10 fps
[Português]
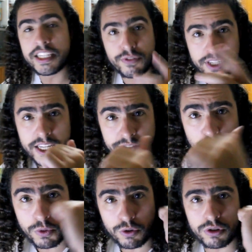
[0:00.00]
Se vocês
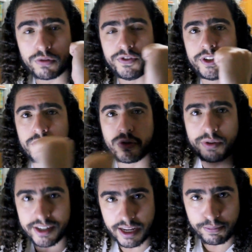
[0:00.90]
viram meu outro vídeo
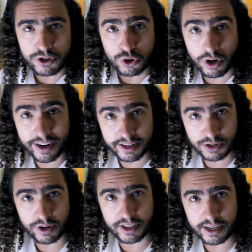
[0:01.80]
sobre exemplo de
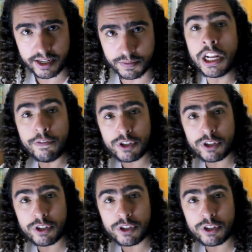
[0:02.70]
intolerância ao ateísmo,